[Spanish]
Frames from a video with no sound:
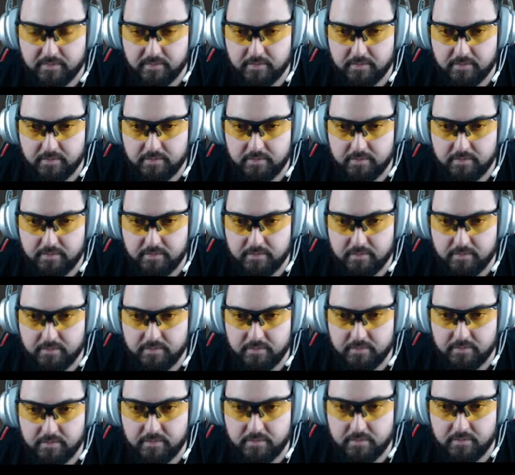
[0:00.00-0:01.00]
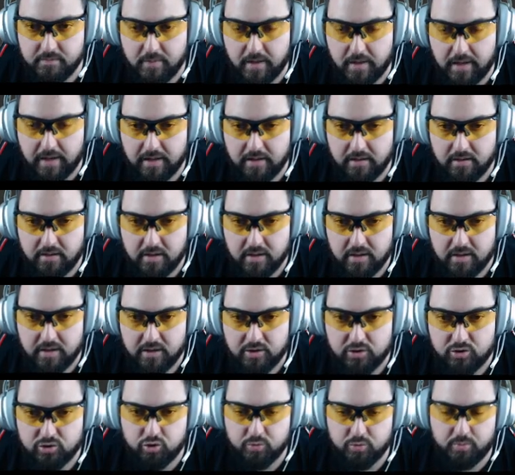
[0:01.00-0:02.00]
Mm, vale.
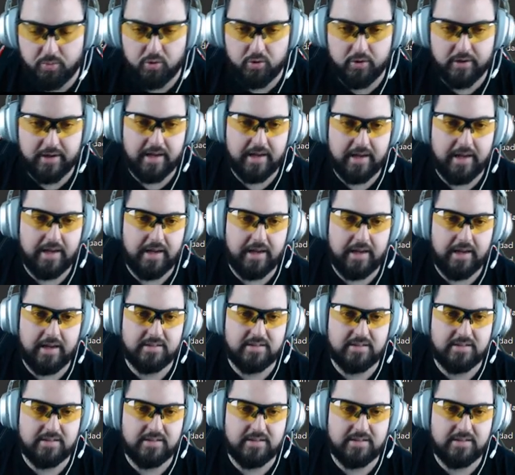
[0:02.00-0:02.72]
Supongo que